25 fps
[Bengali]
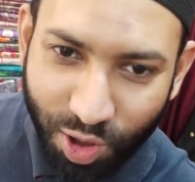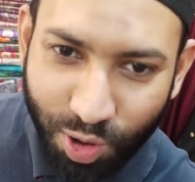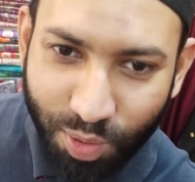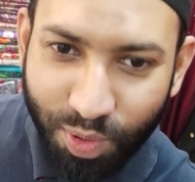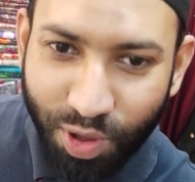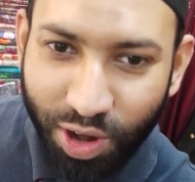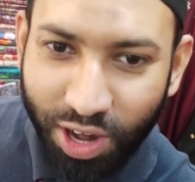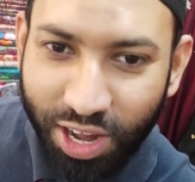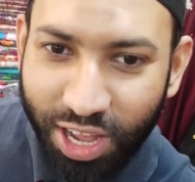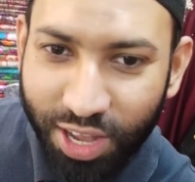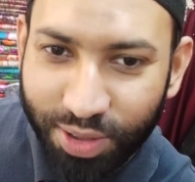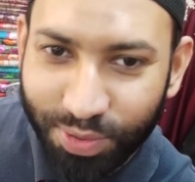
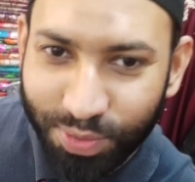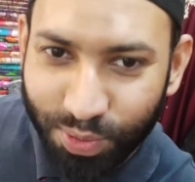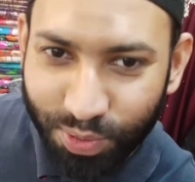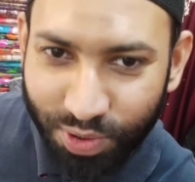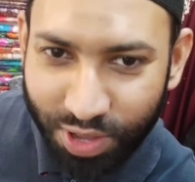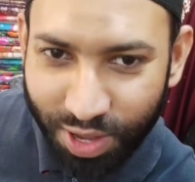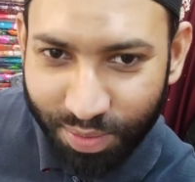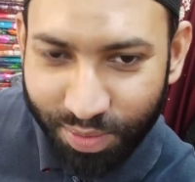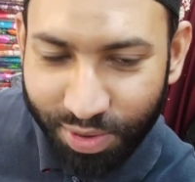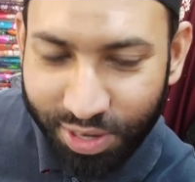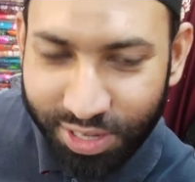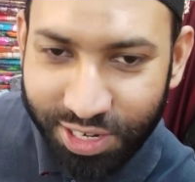অবরকাত
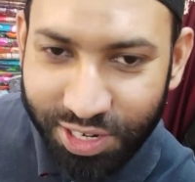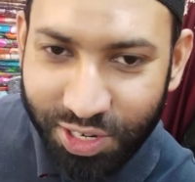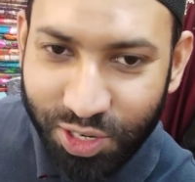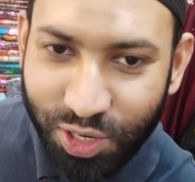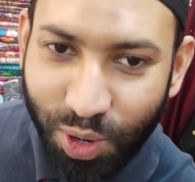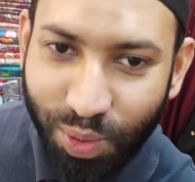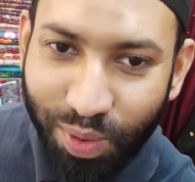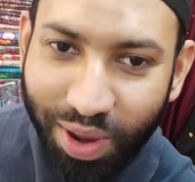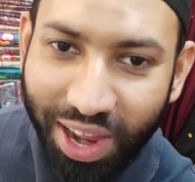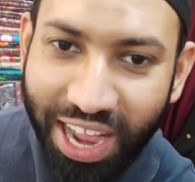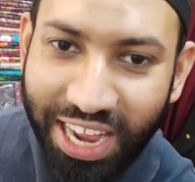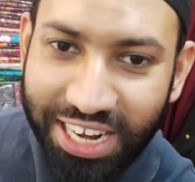কেমন আছেন
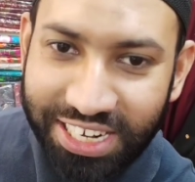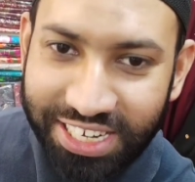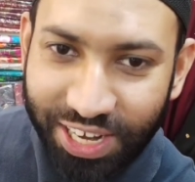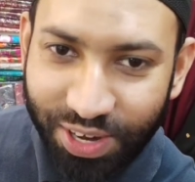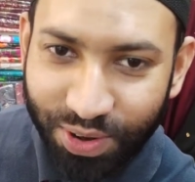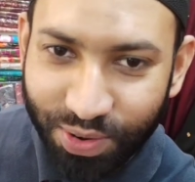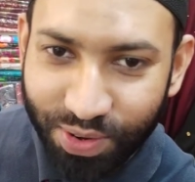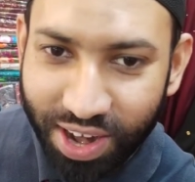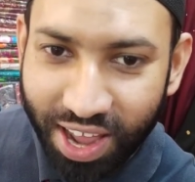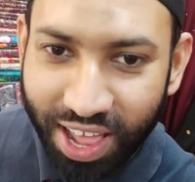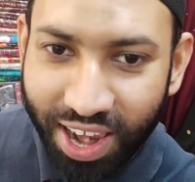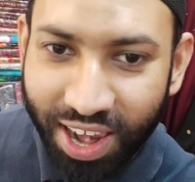সবাই
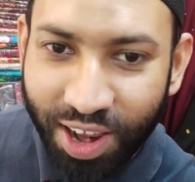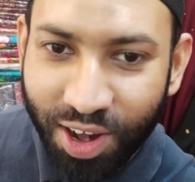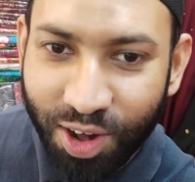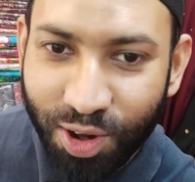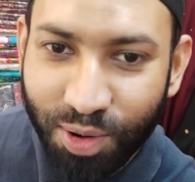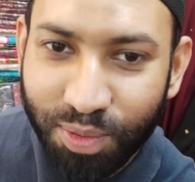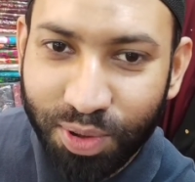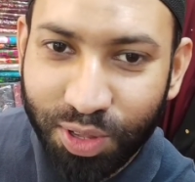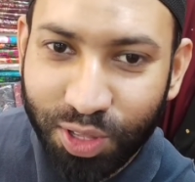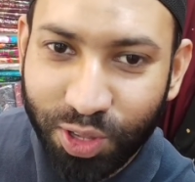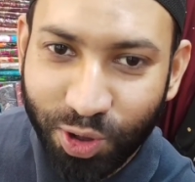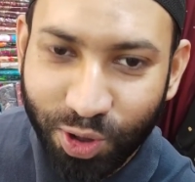আশা করি আল্লাহ
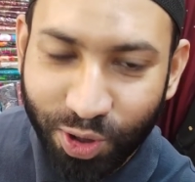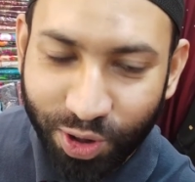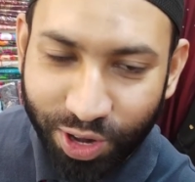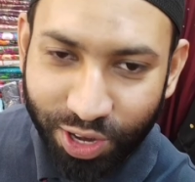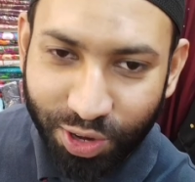রহমতে